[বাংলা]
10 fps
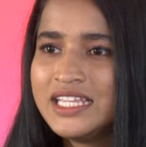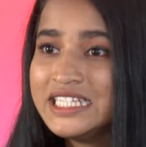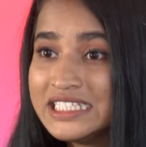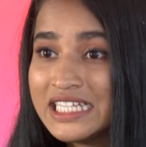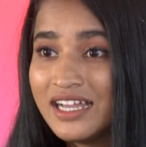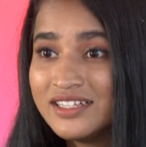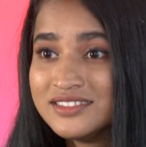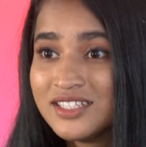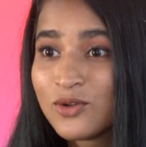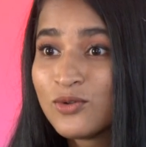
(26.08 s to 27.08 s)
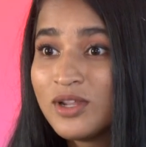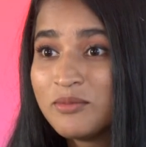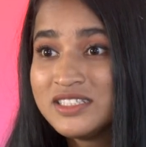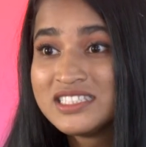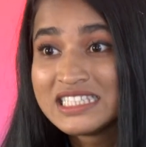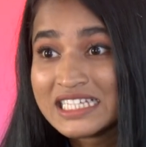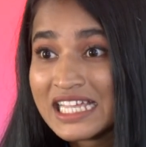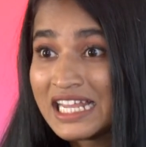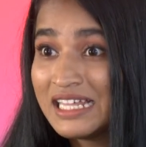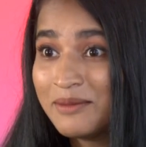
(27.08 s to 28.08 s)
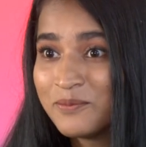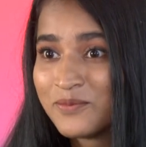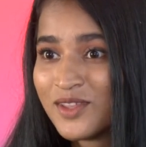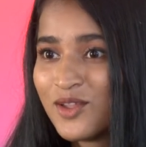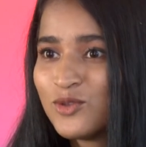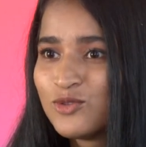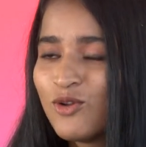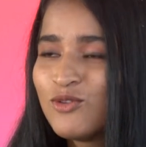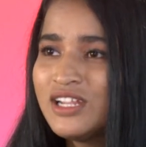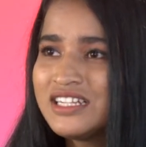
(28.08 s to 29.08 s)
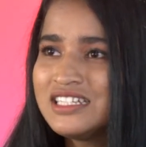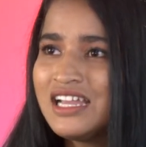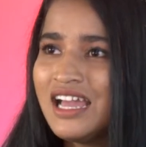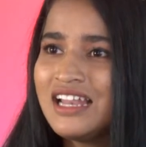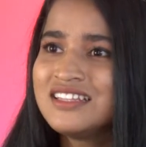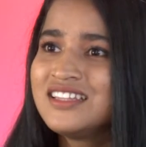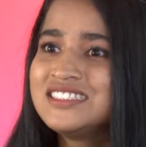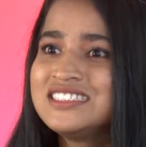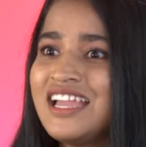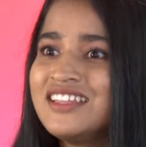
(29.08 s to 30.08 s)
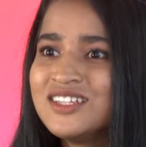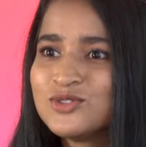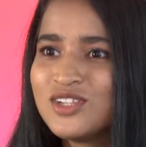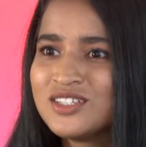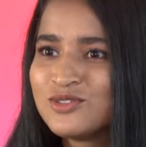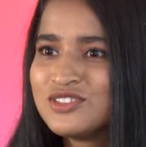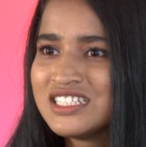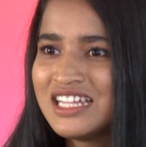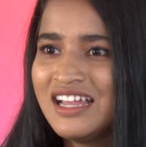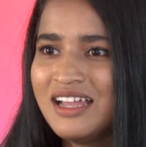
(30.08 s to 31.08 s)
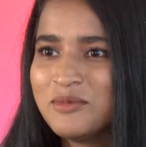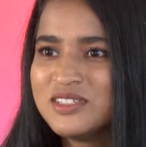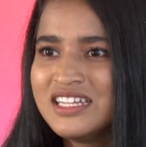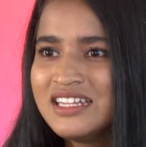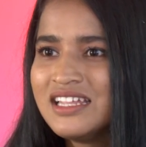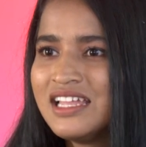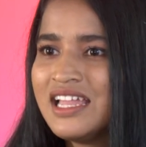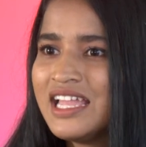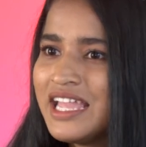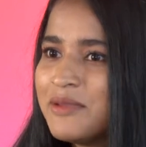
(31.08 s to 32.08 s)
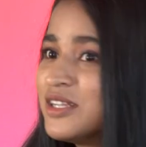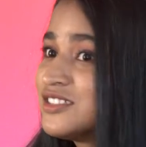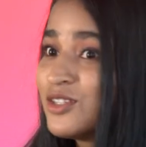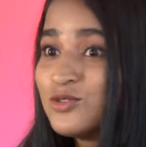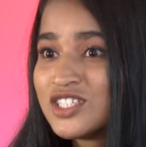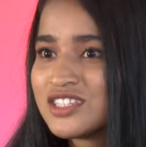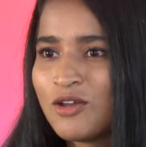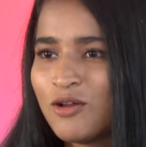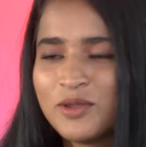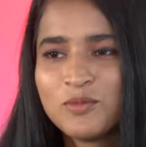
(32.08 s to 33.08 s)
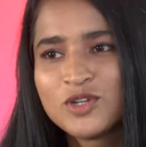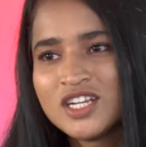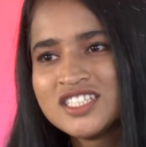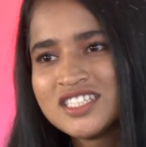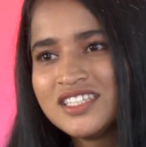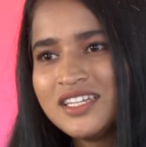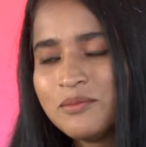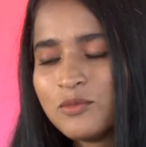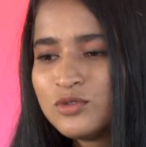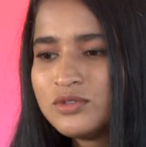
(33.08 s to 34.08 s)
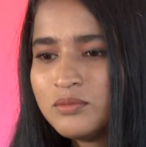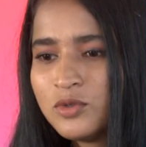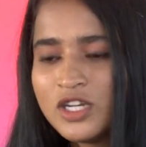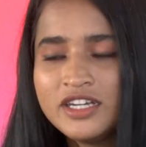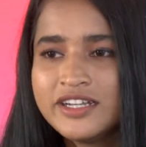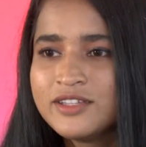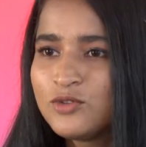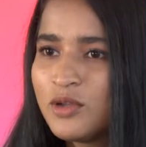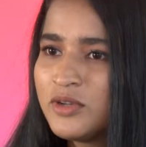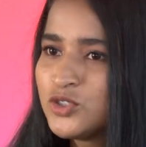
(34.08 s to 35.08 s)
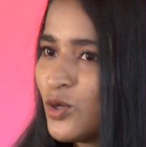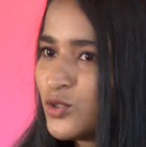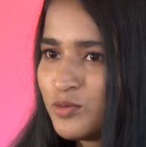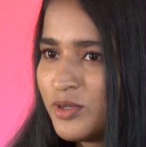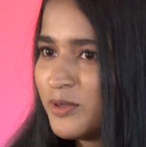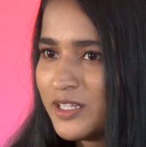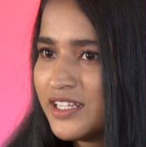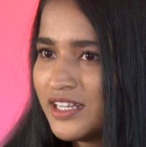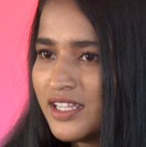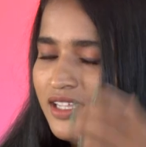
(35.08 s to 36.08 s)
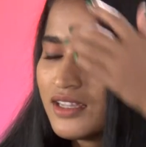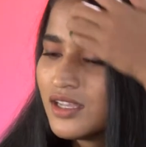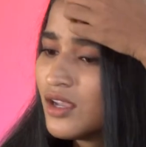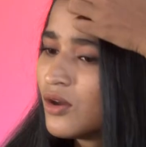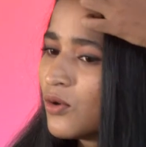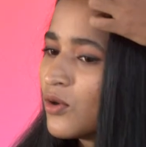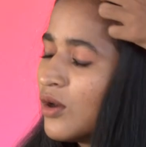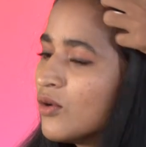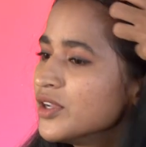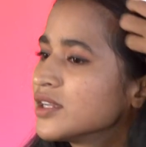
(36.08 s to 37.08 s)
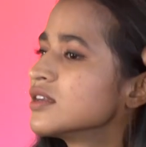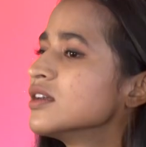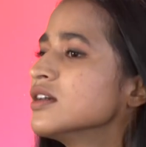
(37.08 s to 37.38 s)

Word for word: ইন্ডিয়া যখন আমরা জিতে গেলাম তখন একটা আলাদা চাহিদা চলে আসলো যে না আমাদের এই ম্যাচটাও জিততে হবে ভুটানের সাথে ভুটানরা কিন্তু আমরা সহজ ভেবে নেই নাই ওরা অনেক